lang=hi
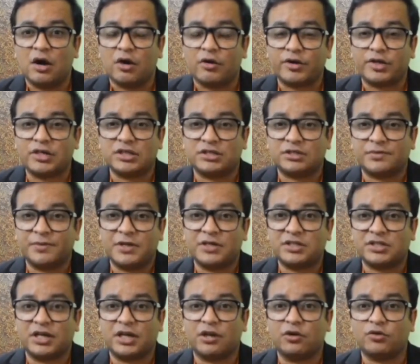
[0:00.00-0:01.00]
और इस
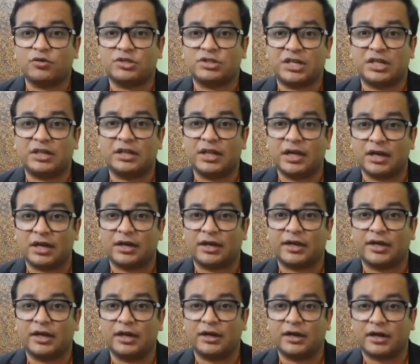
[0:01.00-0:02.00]
बीच ये लोग चंदे का
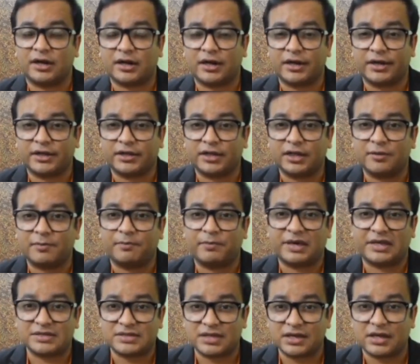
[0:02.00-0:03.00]
खेल कर रहे थे
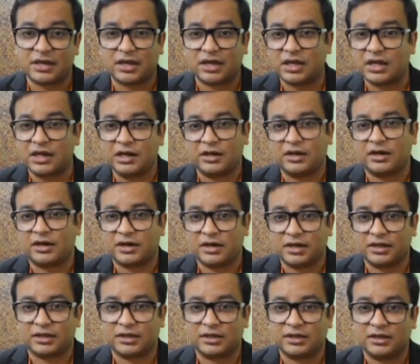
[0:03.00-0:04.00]
पैसे का खेल कर
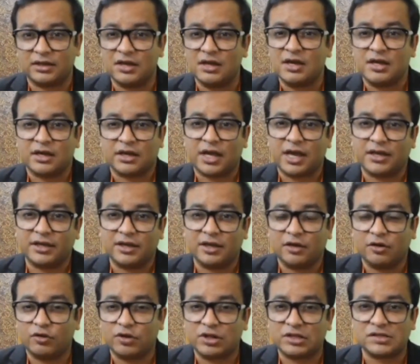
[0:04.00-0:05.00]
रहे थे क्या ये
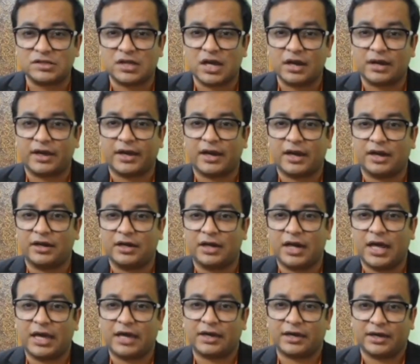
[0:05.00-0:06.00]
लोग इंसान कहलाने
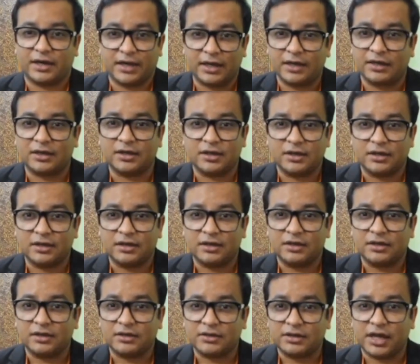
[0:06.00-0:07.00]
लायक हैं
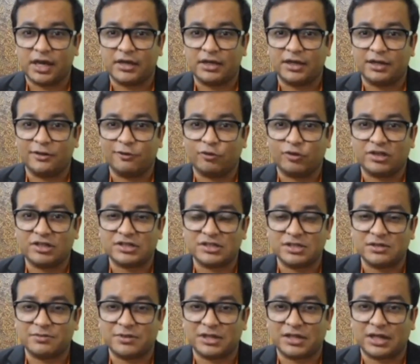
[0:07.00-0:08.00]
क्या ये लोग
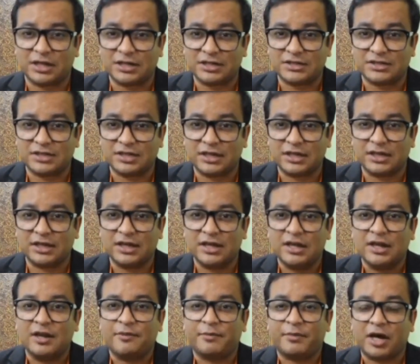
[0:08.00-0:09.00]
किसी भी तरह से
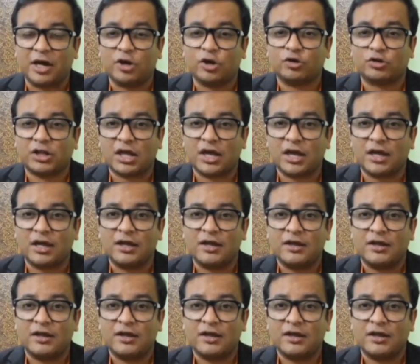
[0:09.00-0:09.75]
मानवता